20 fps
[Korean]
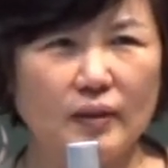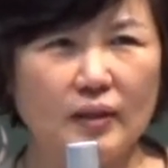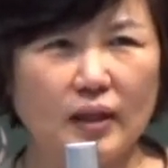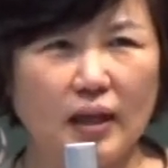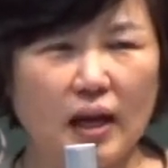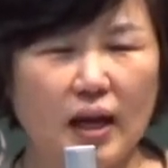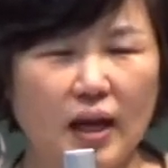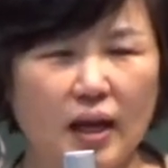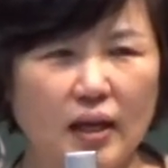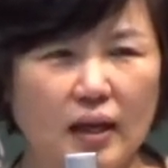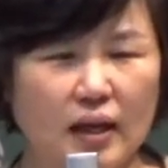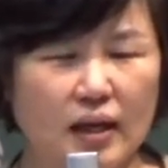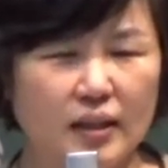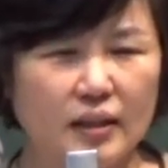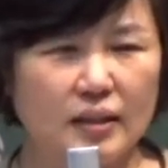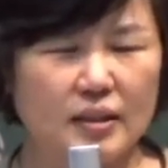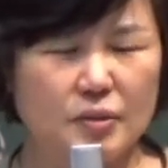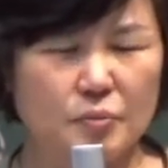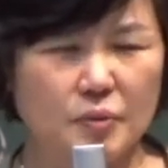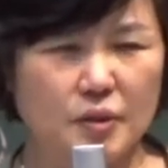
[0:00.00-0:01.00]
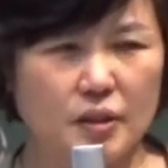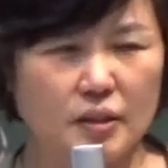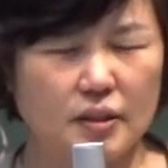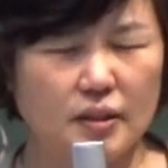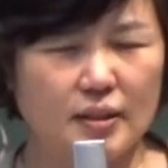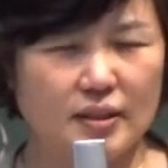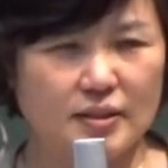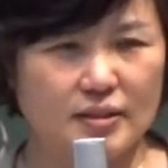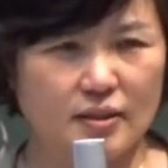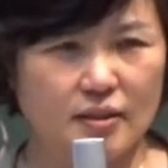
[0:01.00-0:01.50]
아
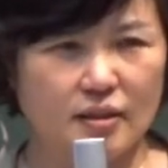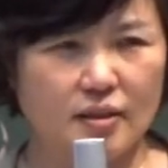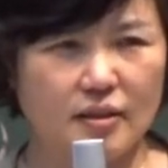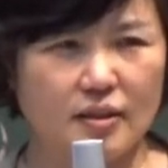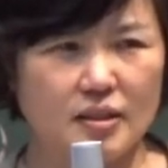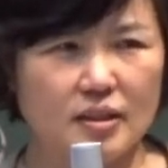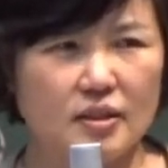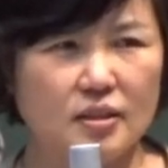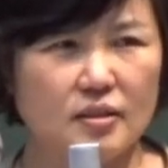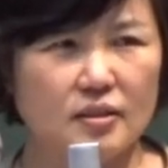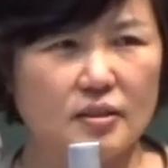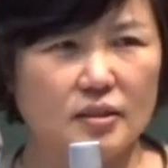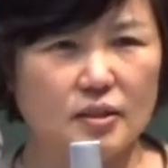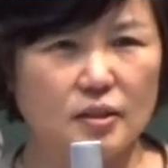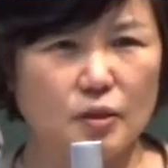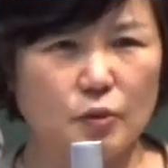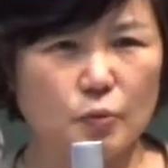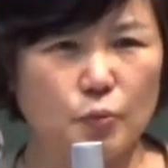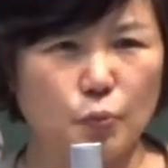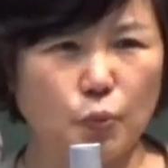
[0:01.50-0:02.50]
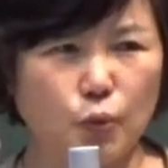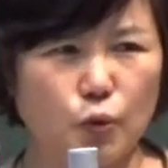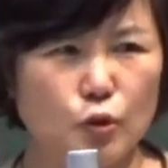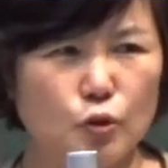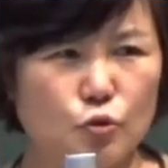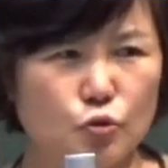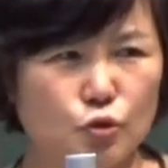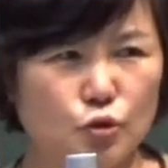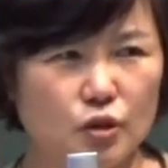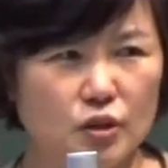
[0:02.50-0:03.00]
하나님께서 이걸
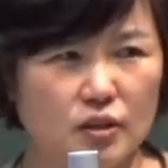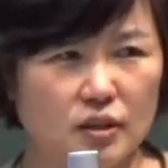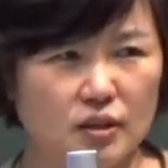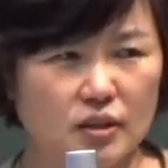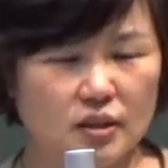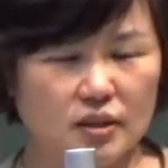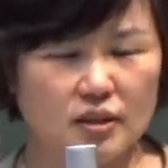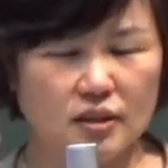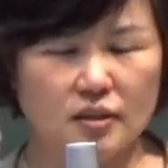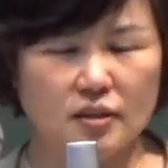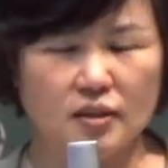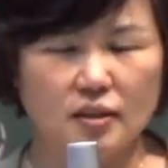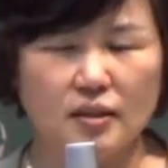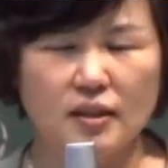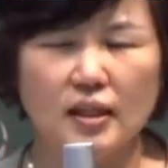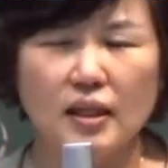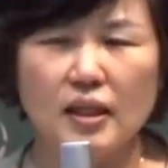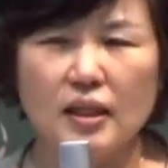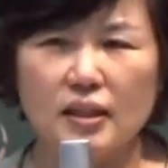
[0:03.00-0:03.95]
보여주시는 거는